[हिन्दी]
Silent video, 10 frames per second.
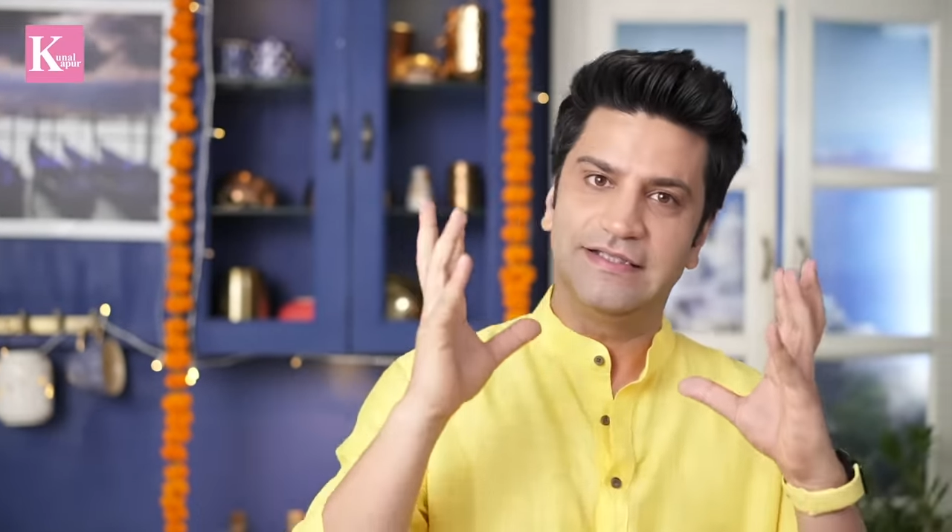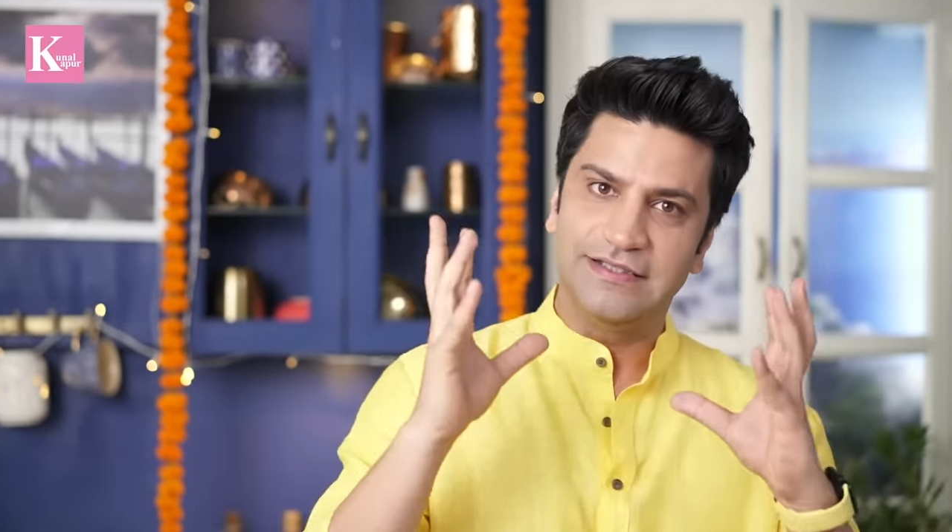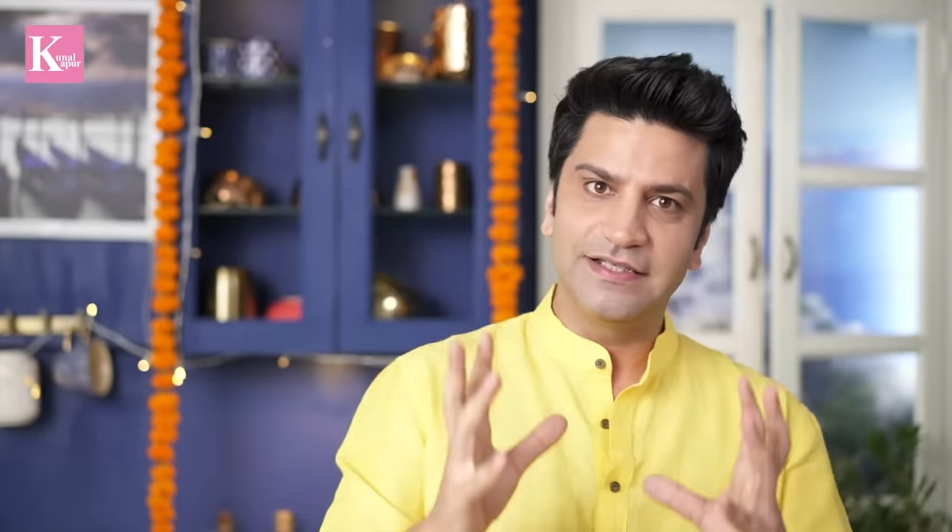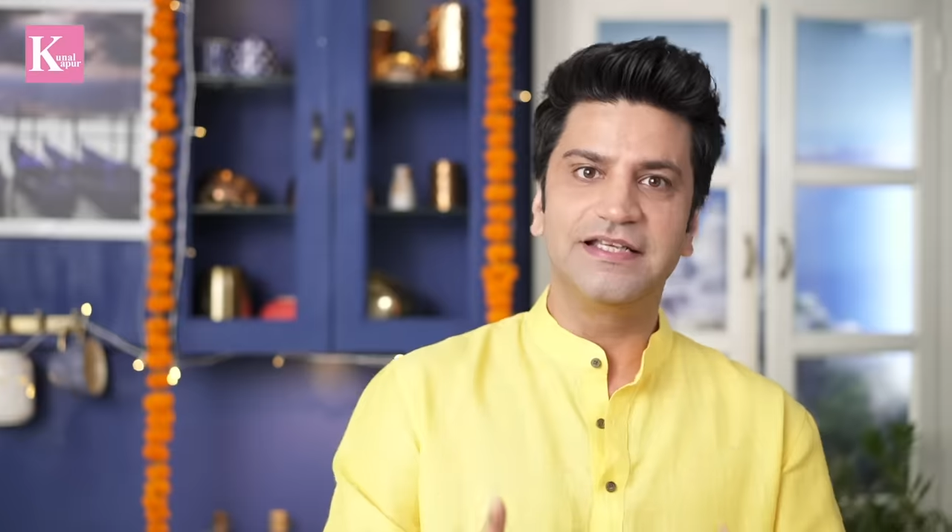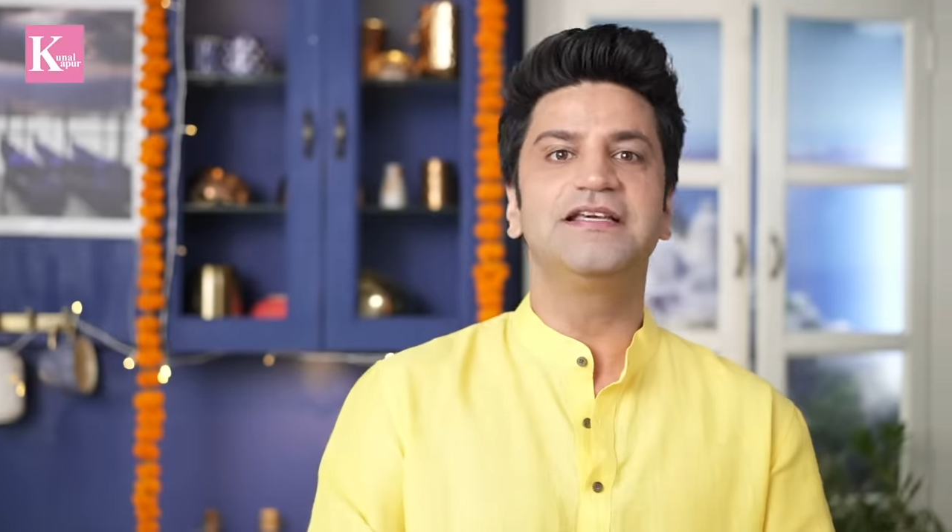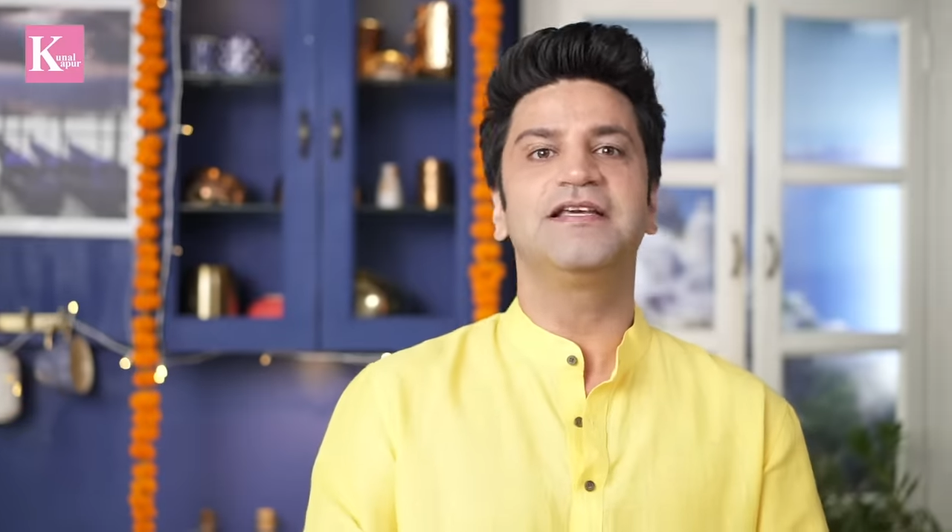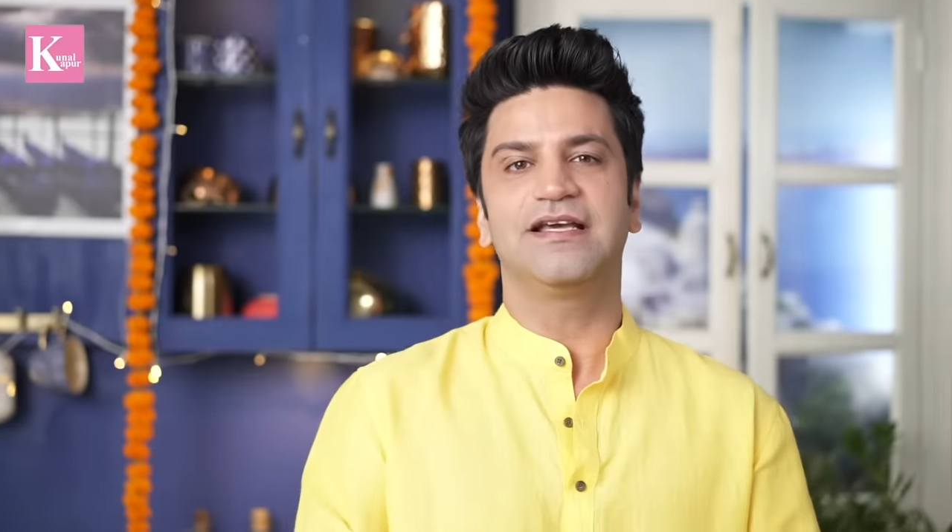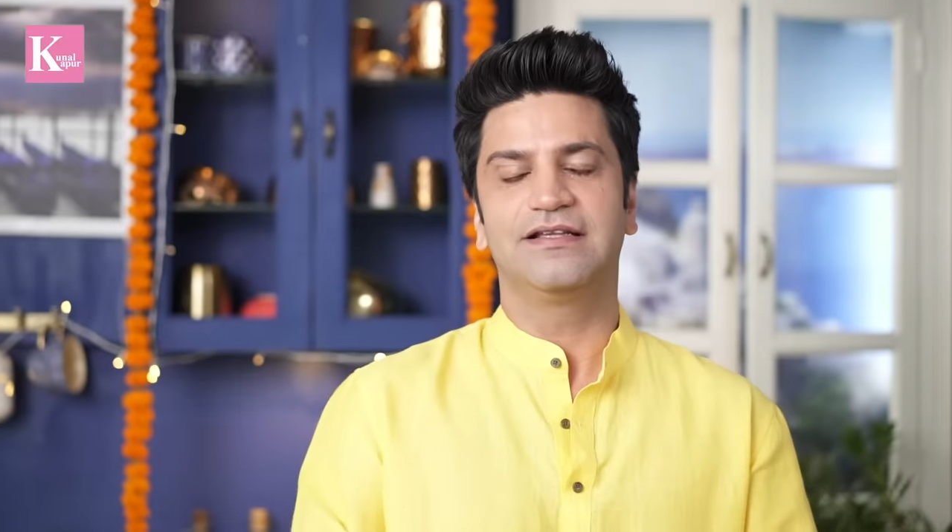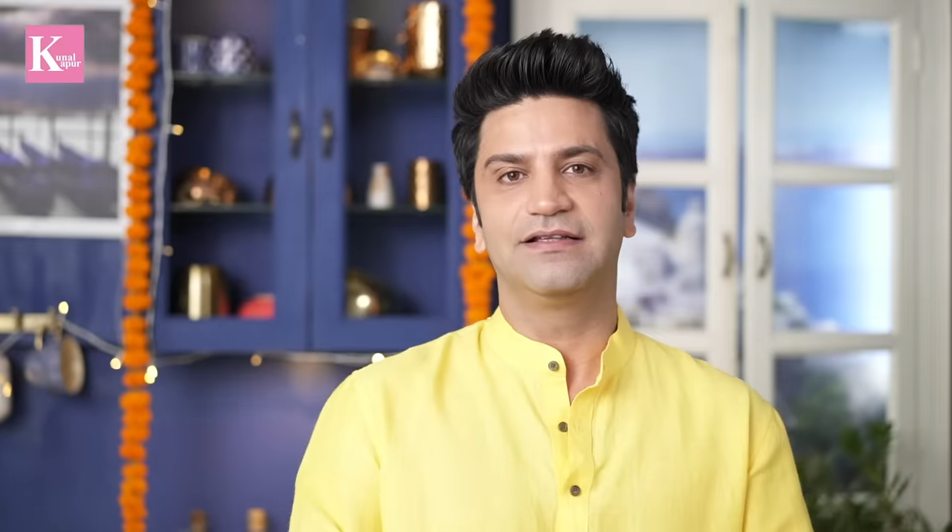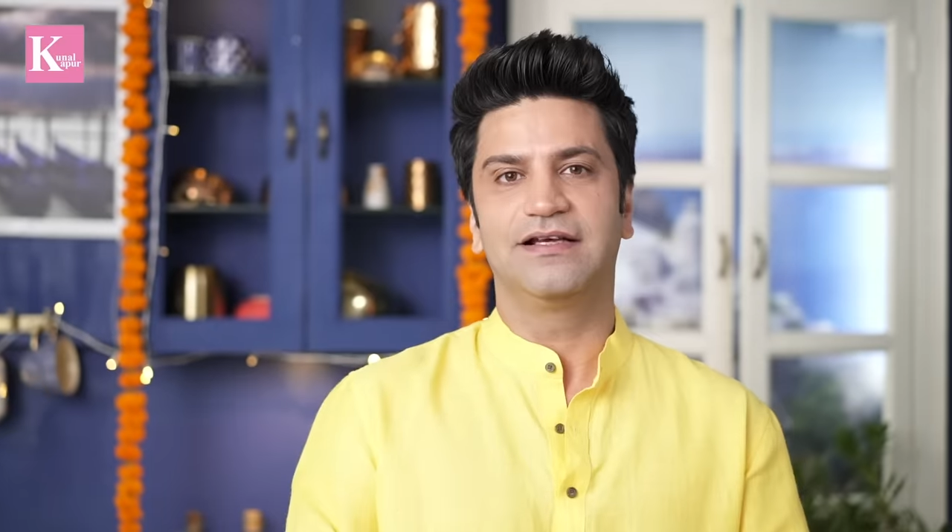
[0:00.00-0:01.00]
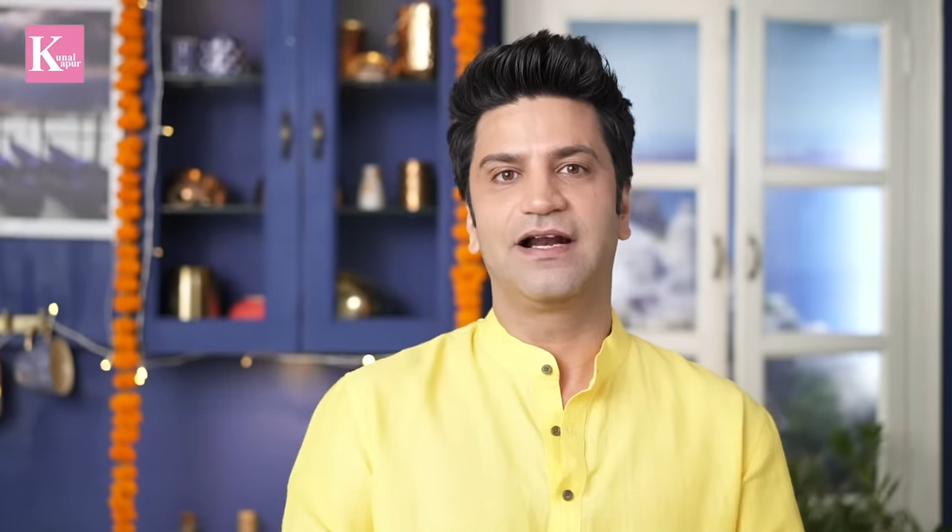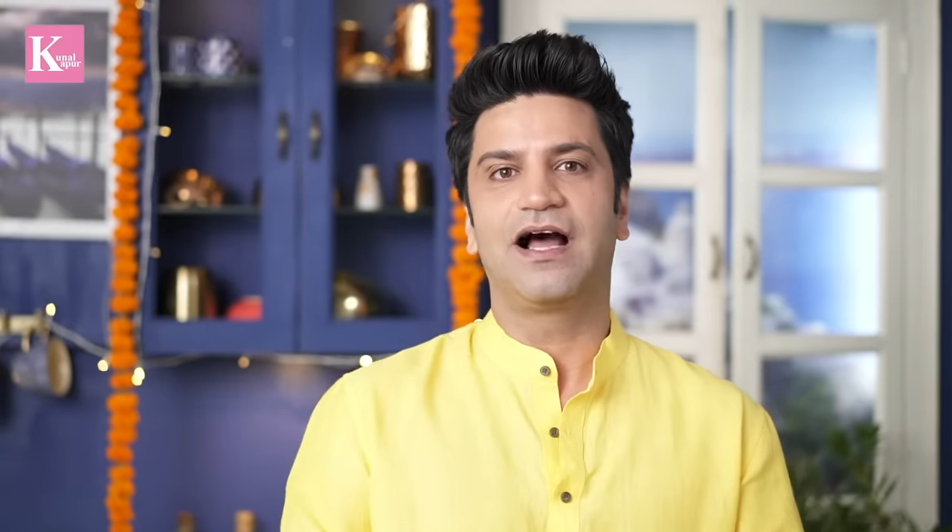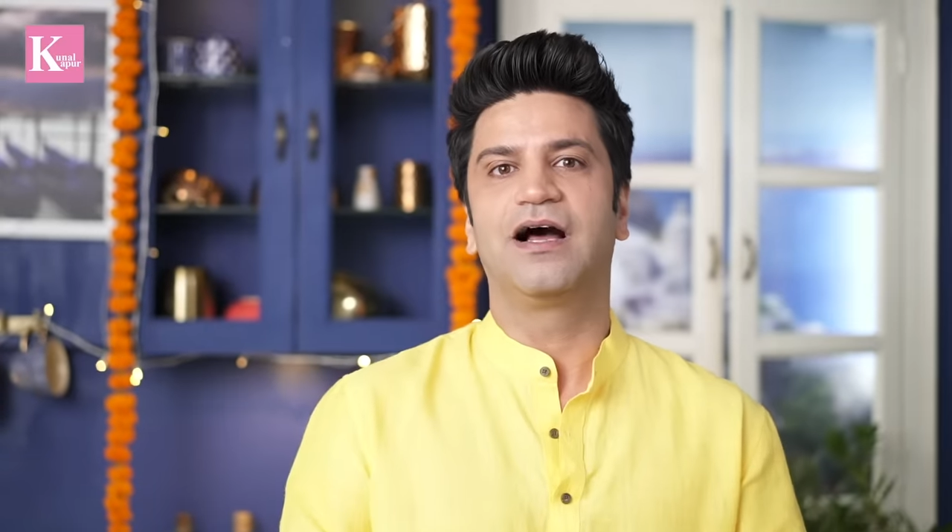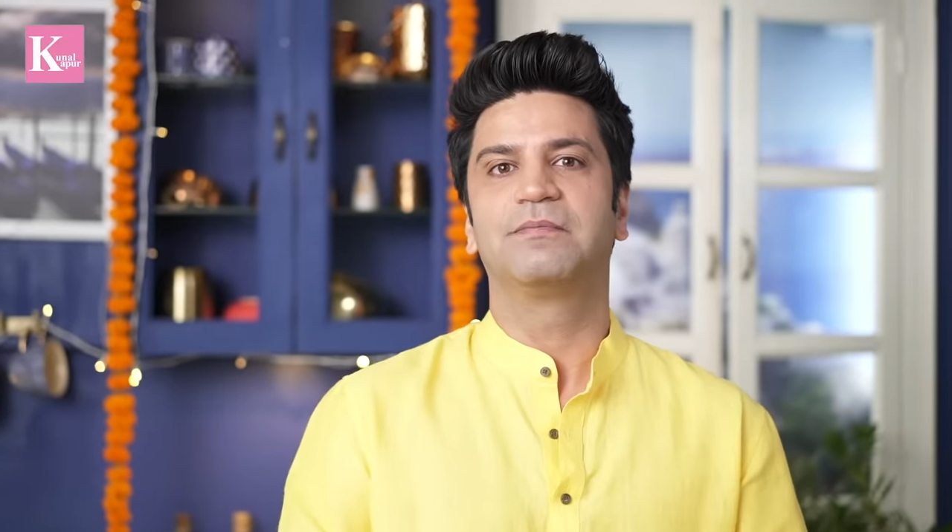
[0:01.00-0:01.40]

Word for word: ज़िंदगी के अंदर